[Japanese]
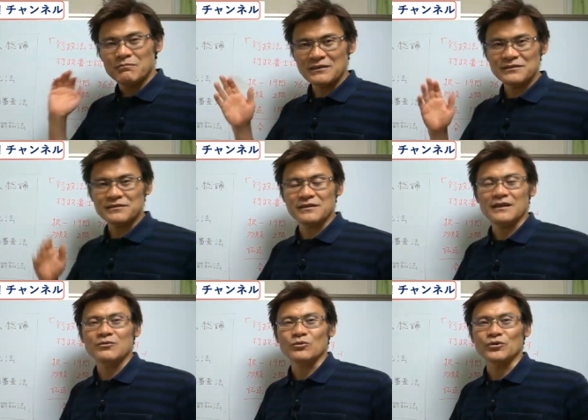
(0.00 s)
まずです
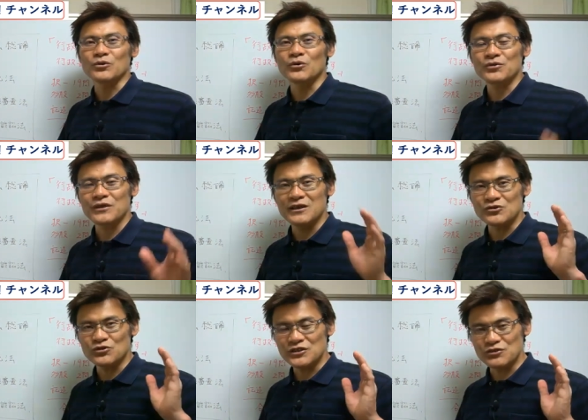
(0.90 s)
ね、この行政
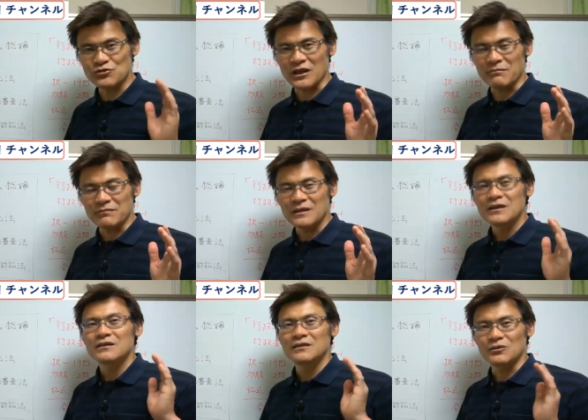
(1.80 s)
書士受験
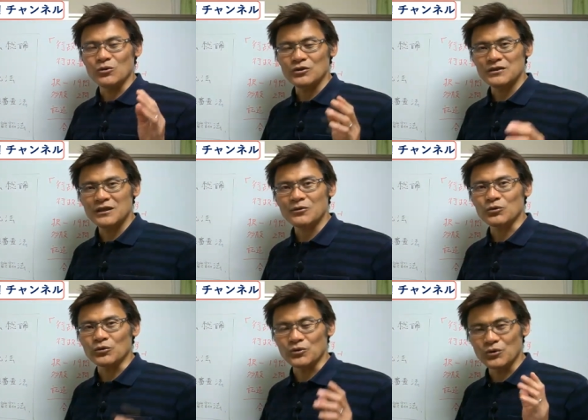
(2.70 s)
において、
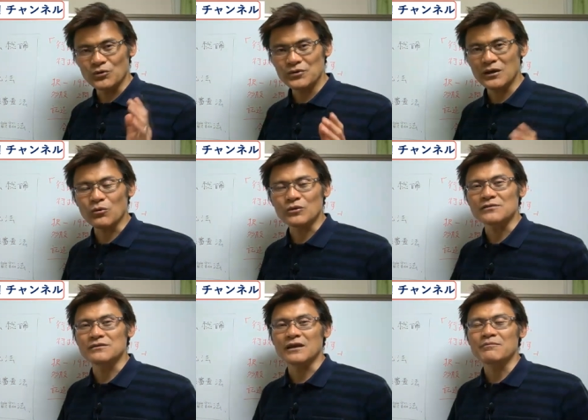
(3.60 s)
この行政法で
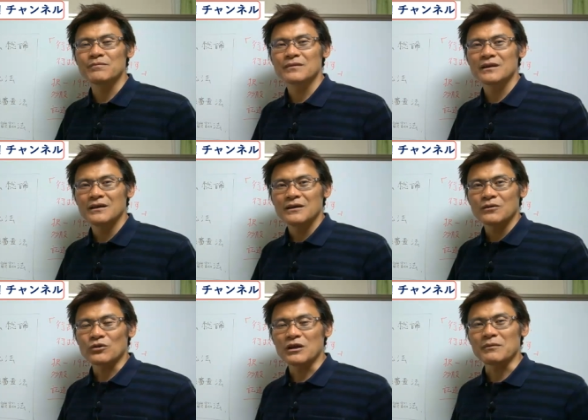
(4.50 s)
すね。
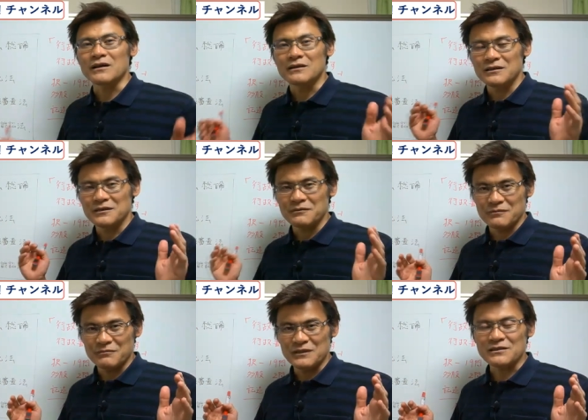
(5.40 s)
これはまあ、
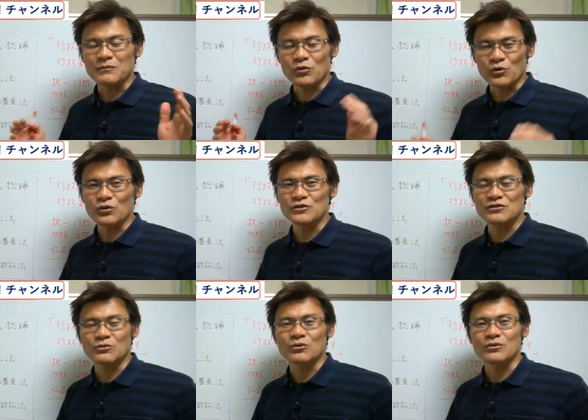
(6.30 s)
皆さんもご存知
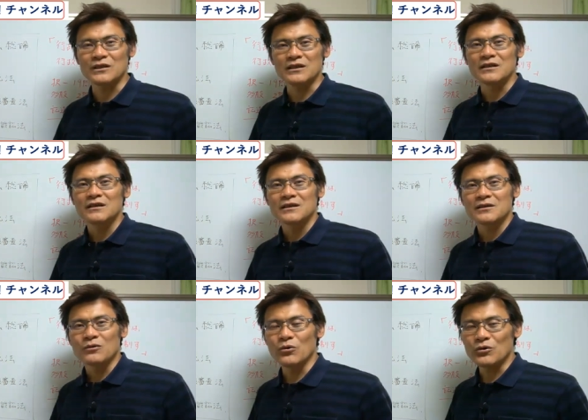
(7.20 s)
の通り、
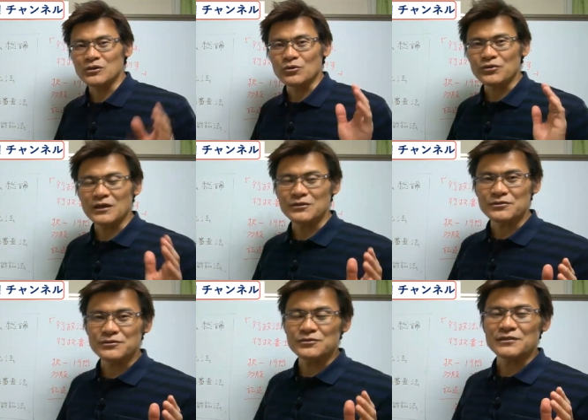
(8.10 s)
合否を左右
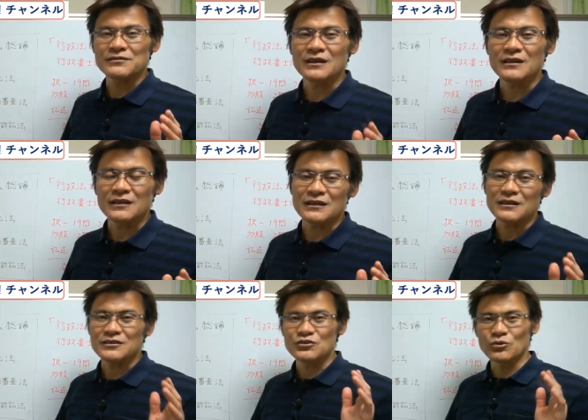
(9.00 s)
するですね、
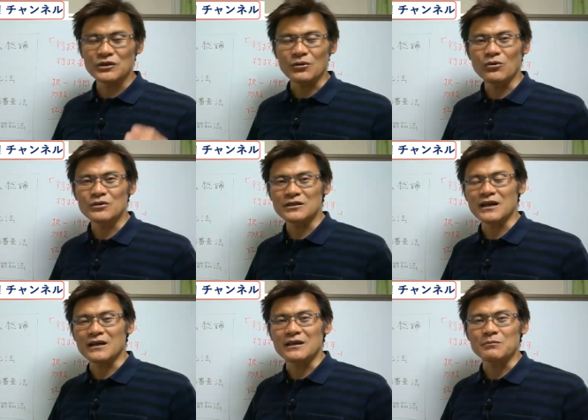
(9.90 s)
え非常に大き
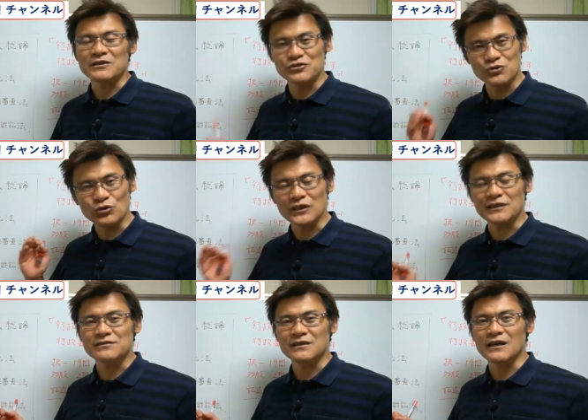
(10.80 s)
な、えま重要な
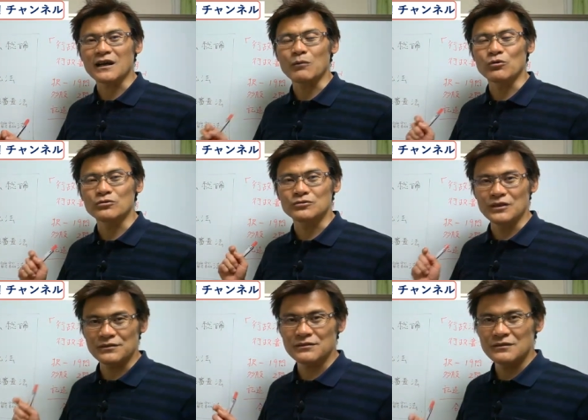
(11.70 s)
ですね、科目
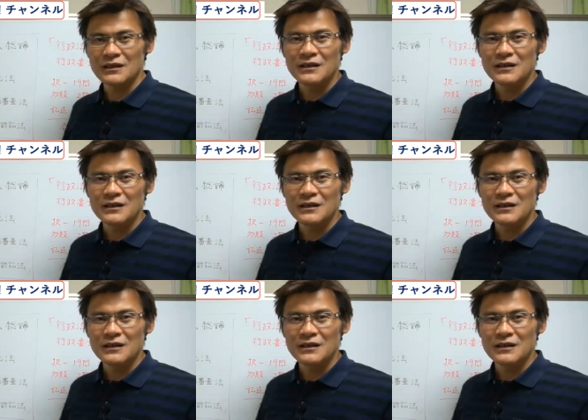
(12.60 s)
です。